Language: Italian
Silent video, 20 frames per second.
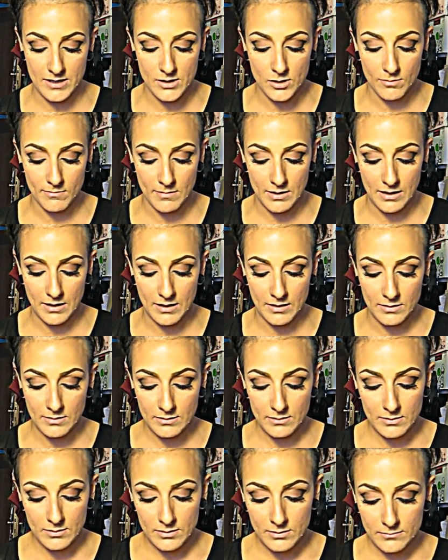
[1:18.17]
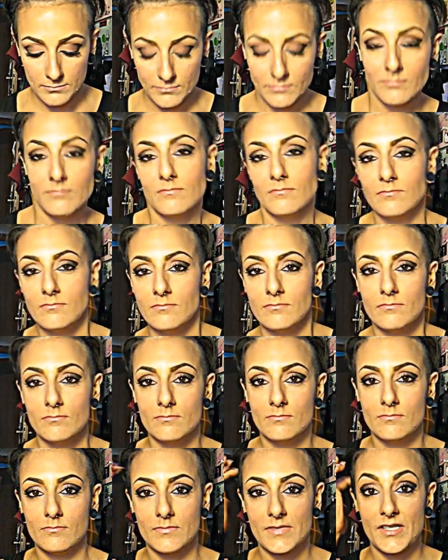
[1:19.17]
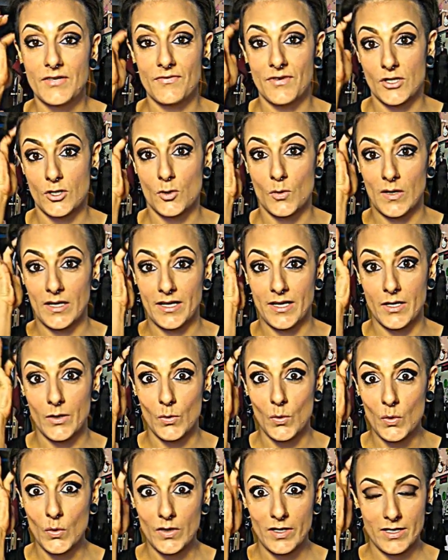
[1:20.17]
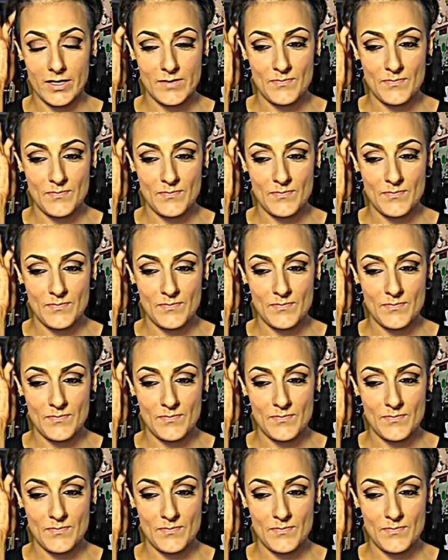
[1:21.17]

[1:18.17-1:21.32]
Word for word: insomma mm, se faccio qualche unghia,